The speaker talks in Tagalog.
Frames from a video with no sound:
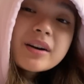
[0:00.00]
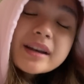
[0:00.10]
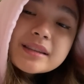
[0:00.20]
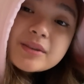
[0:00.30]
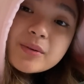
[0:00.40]

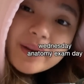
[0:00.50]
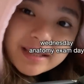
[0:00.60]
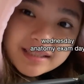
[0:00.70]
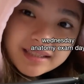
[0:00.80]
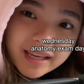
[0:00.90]
guys. So,
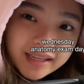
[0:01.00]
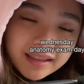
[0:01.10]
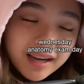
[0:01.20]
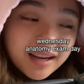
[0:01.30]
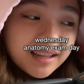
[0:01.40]
Wednesday
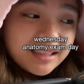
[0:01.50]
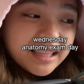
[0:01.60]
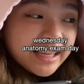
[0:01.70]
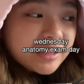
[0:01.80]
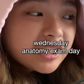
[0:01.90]
na.
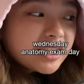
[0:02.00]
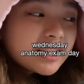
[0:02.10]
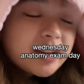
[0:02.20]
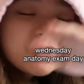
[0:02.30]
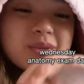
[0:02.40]
Later
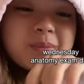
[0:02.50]
na yung